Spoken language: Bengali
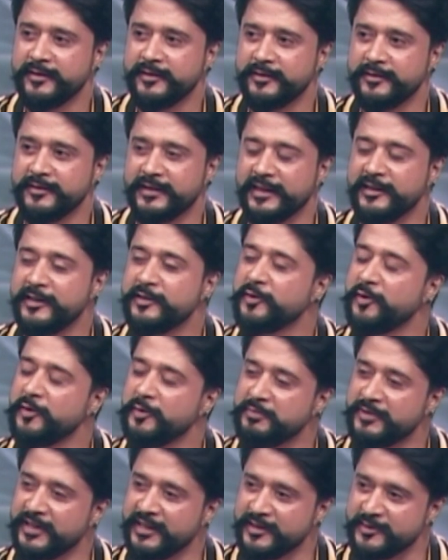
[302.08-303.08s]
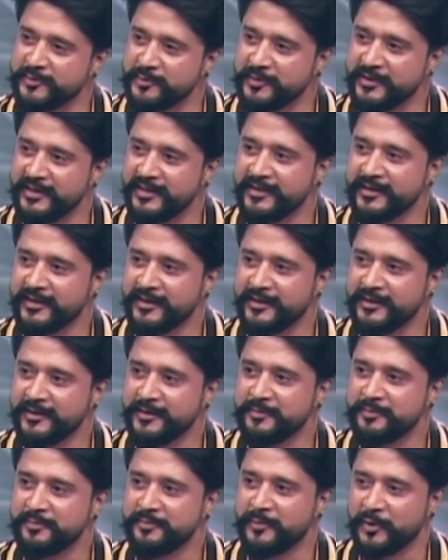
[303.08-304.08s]
তাদের তরফ থেকে যদি
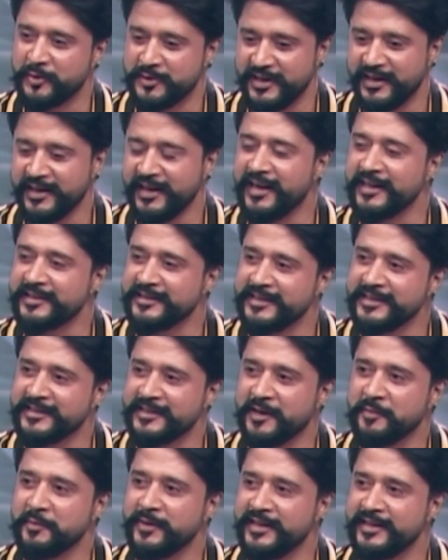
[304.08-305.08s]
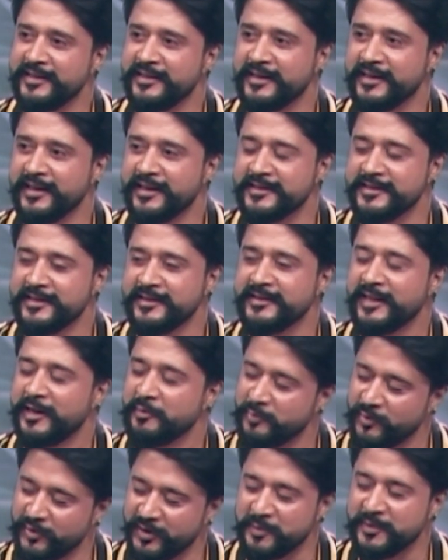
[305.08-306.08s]
প্রচারে আসে সাংবাদিকদের কাছে
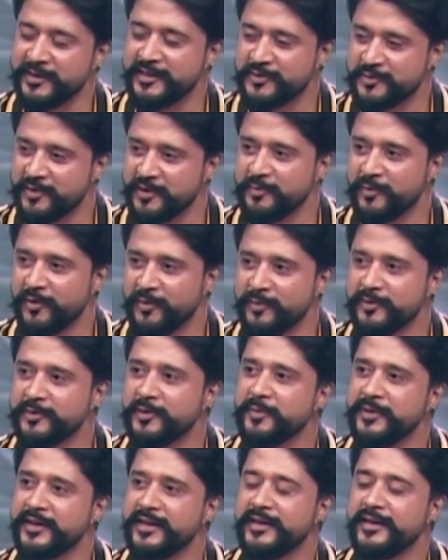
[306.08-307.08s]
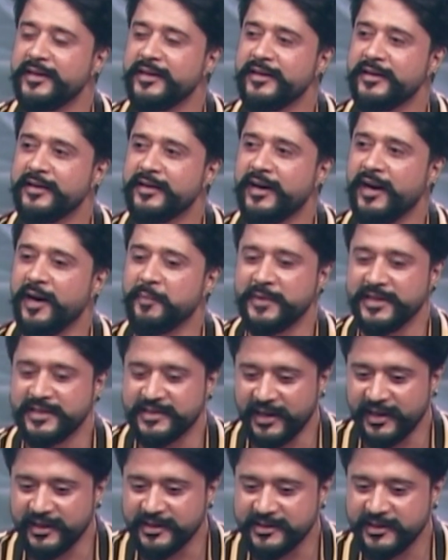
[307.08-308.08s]
তারপরে আমি নিশ্চয়ই বলবো তবে আমি
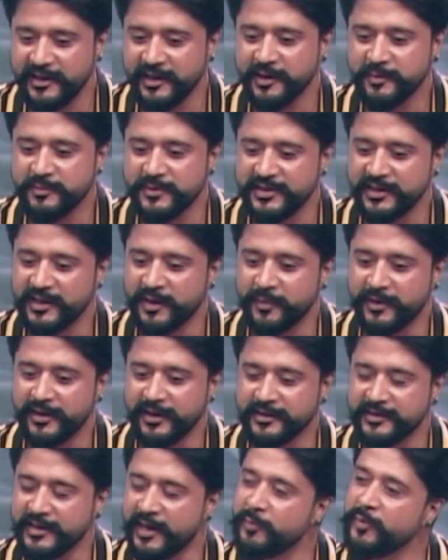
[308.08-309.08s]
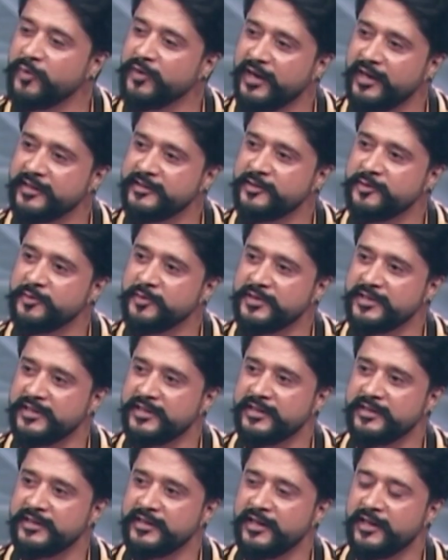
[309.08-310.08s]
চাইছিলাম যে আমার একটা এমন কাজ আসুক
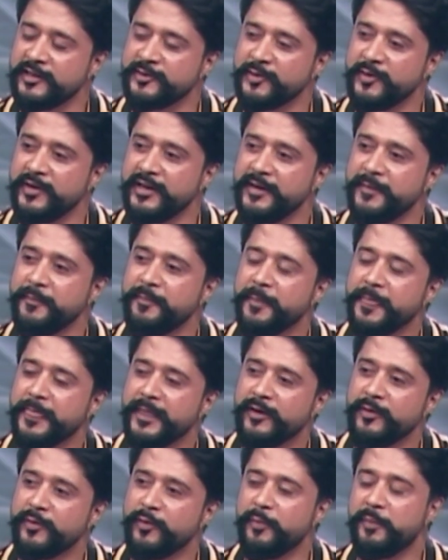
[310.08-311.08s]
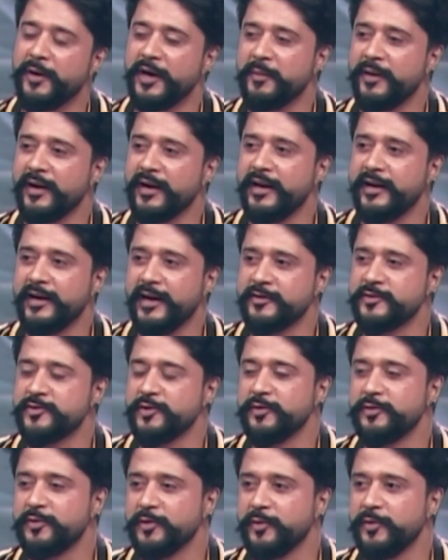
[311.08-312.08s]
যেটাতে আসলে ওপার বাংলায়
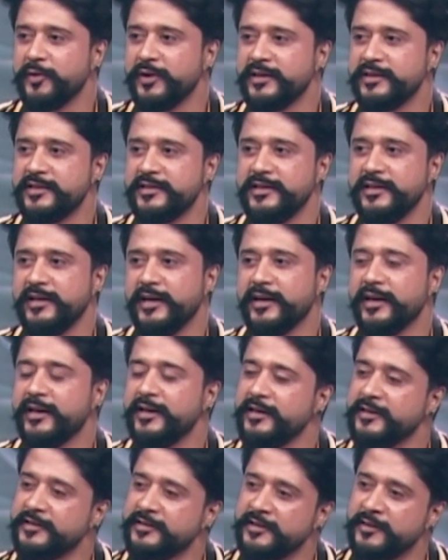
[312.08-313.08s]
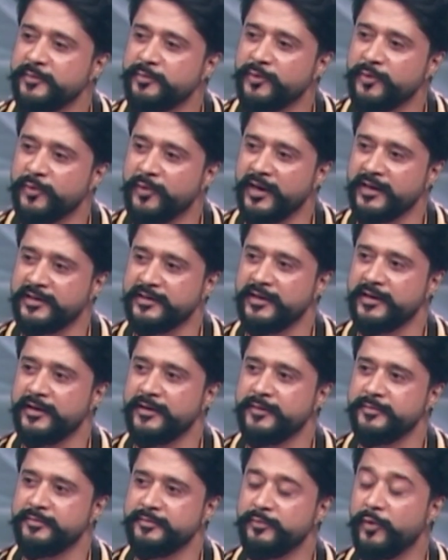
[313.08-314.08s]
রাজচন্দ্র করে এসেছি এখানে এসে পুরো একটা
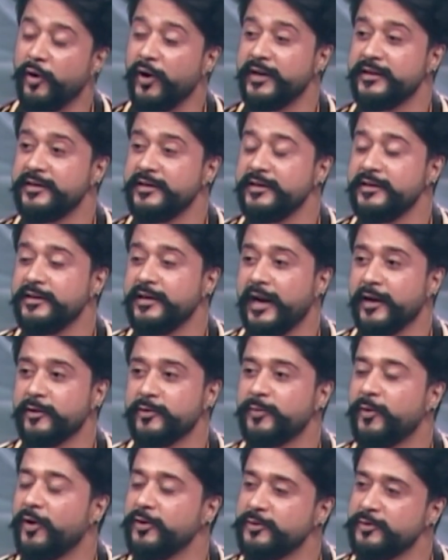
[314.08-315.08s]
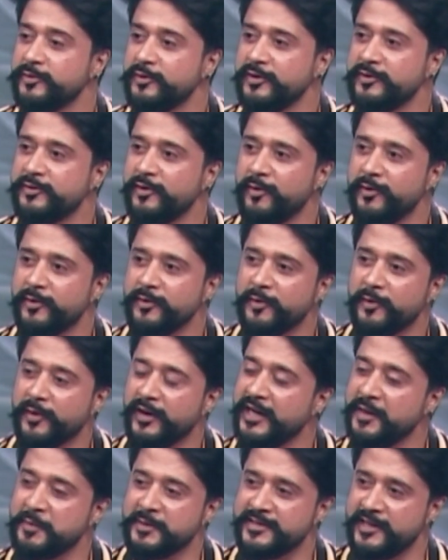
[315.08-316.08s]
বয়াতি একদম হতদরিদ্র লোক
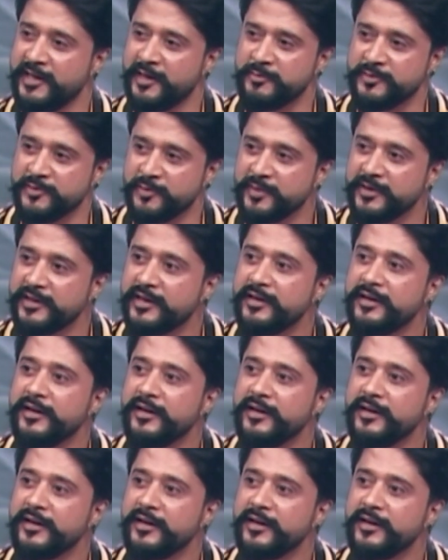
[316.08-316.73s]
ওখানে আমি ছিলাম জমিদার